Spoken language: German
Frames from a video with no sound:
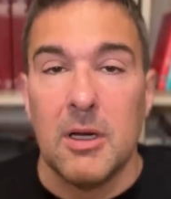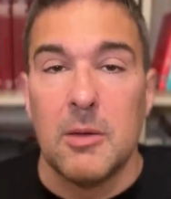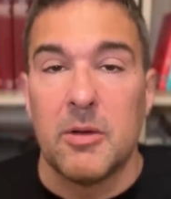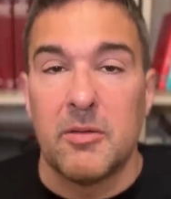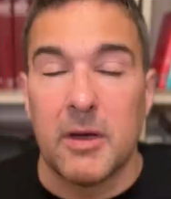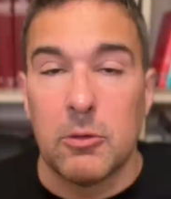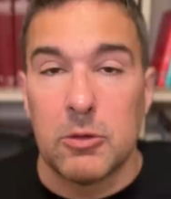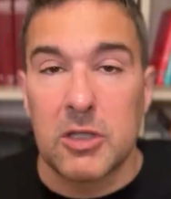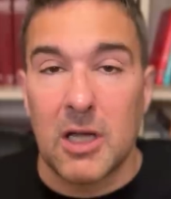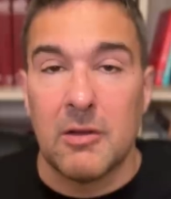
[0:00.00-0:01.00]

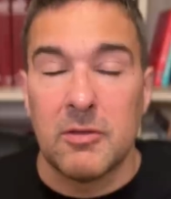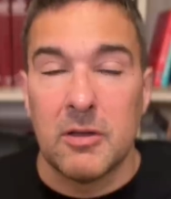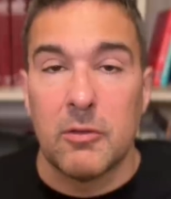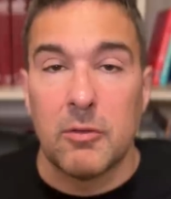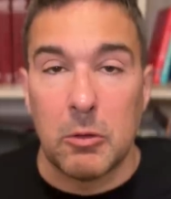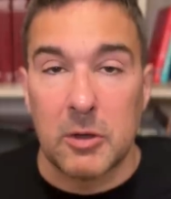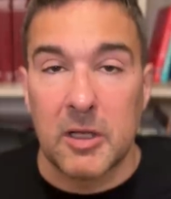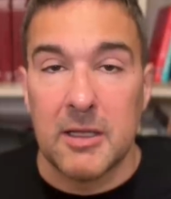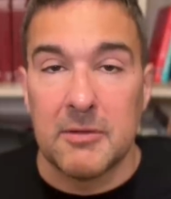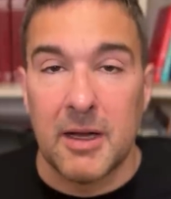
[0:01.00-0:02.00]
Bewährungsstrafen
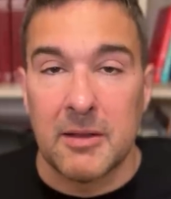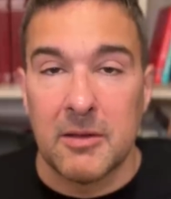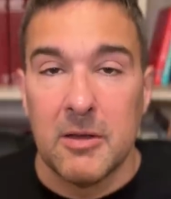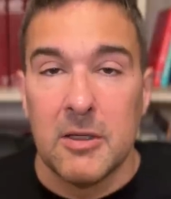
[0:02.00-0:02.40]
verurteilt werden.